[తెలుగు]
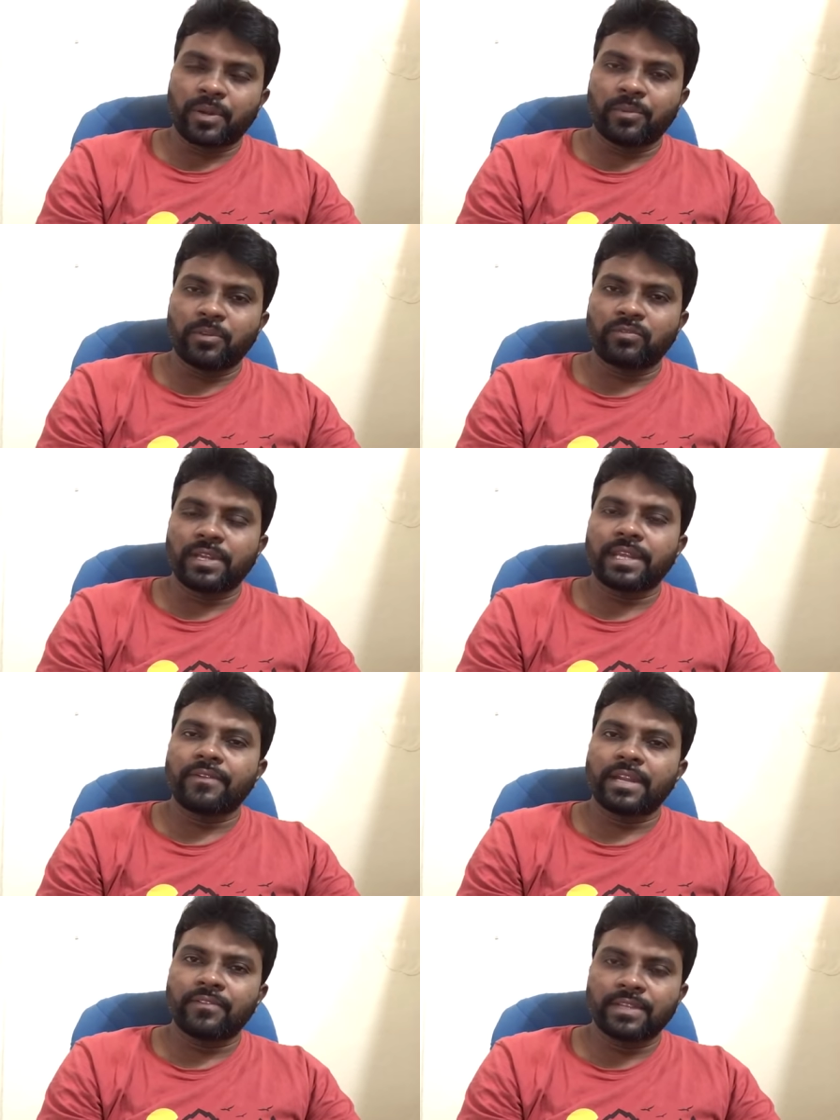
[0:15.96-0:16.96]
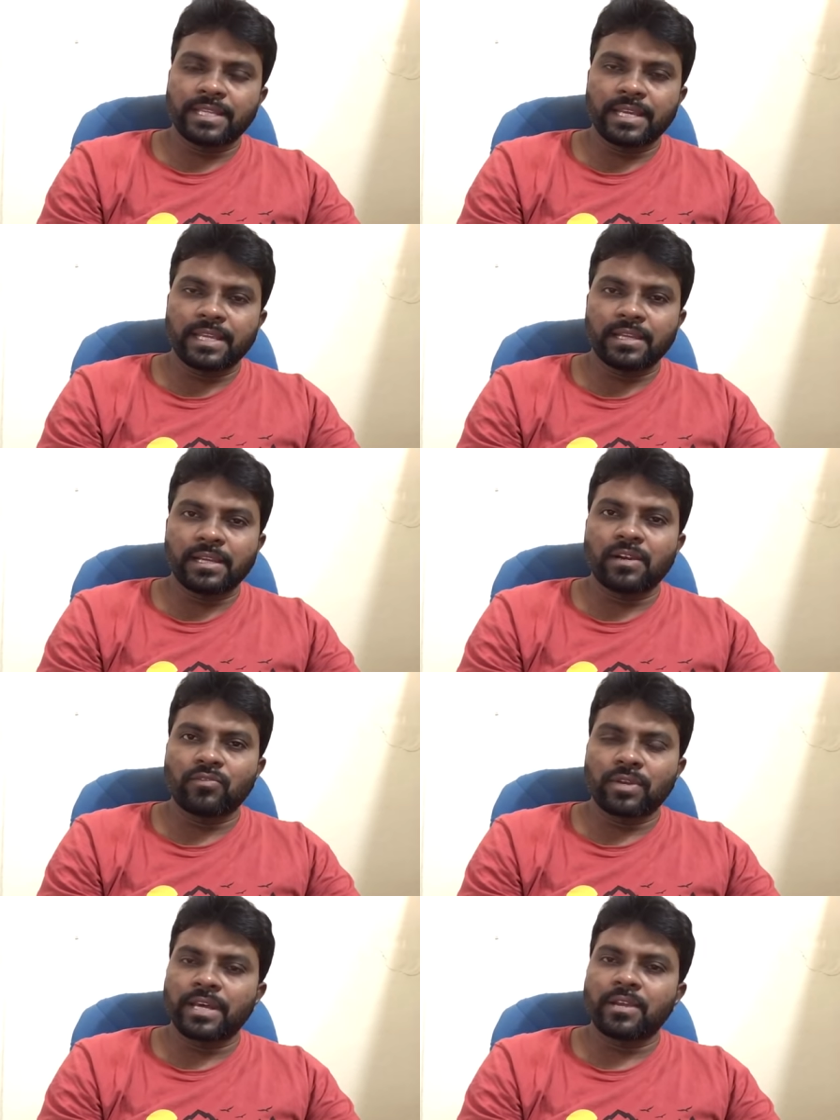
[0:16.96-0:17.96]
ప్రభుత్వానికి ఏమైనా విధేయంగా
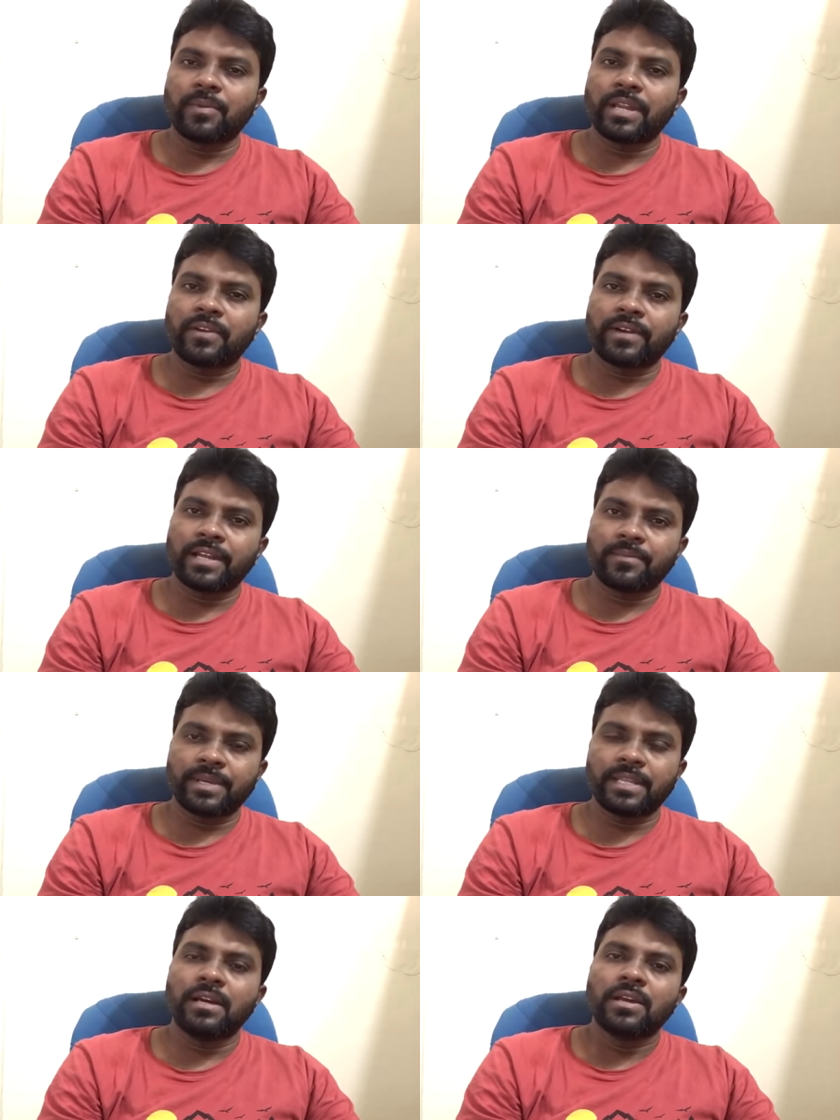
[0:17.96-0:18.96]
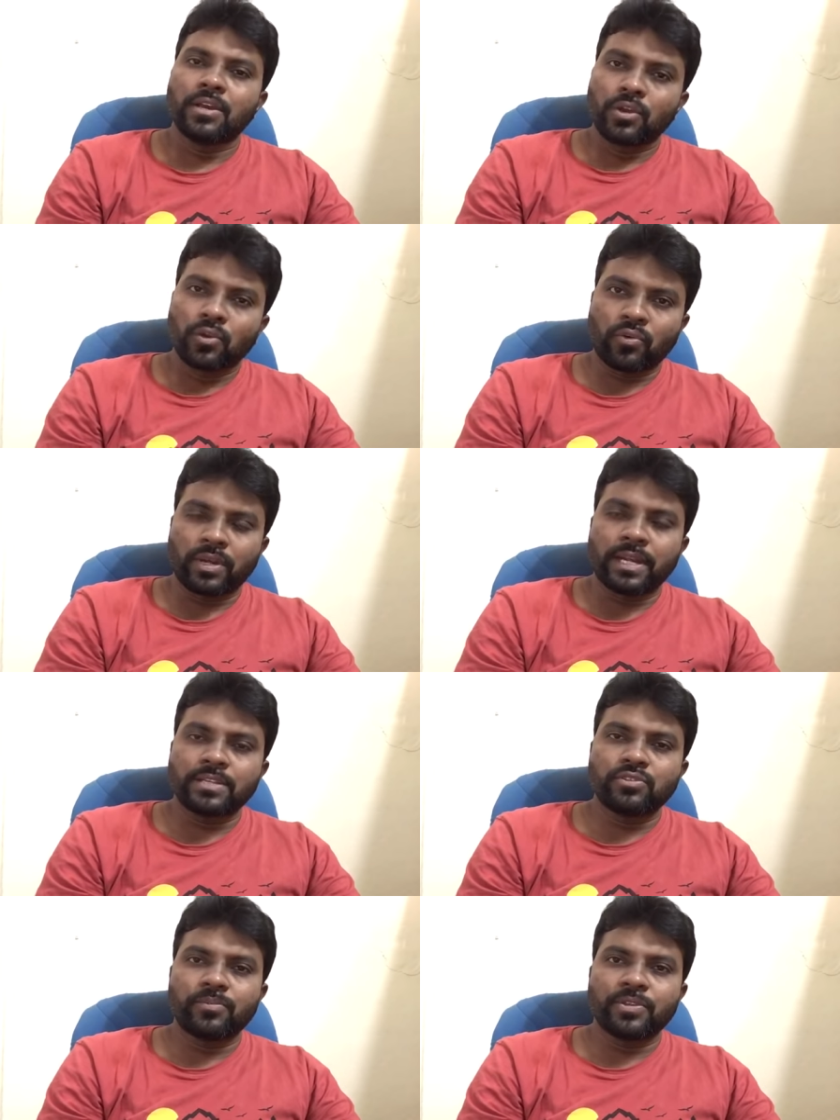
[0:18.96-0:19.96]
ఉన్నారేమో అనే వాళ్ళ మీద కొరడా
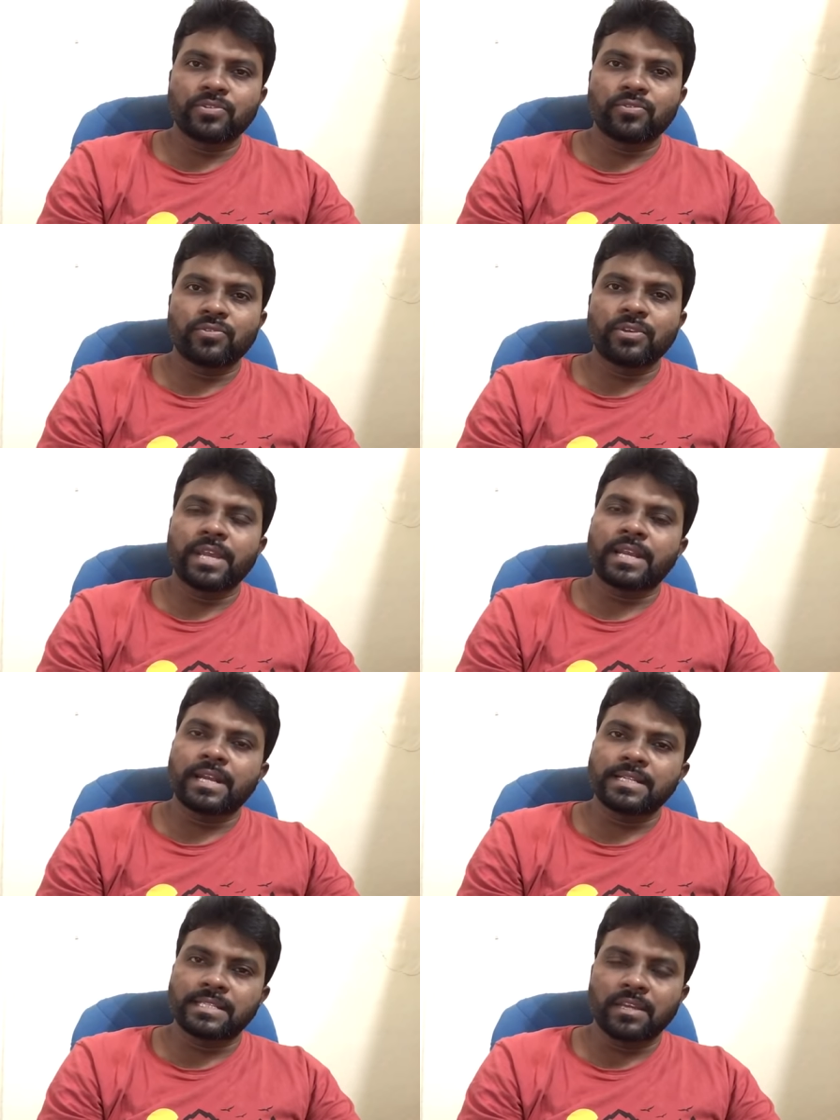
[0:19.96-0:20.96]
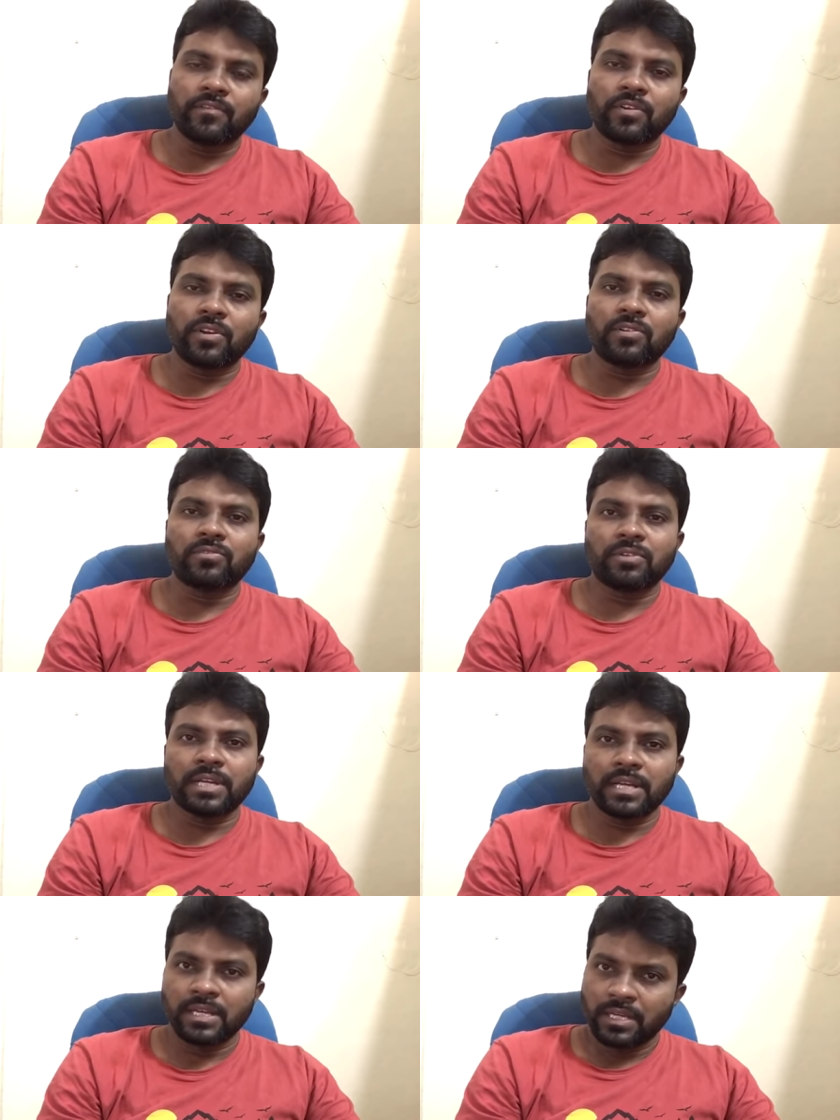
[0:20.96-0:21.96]
జులిపించుకుంటూ ఏకంగా సీఎంఓలో కూడా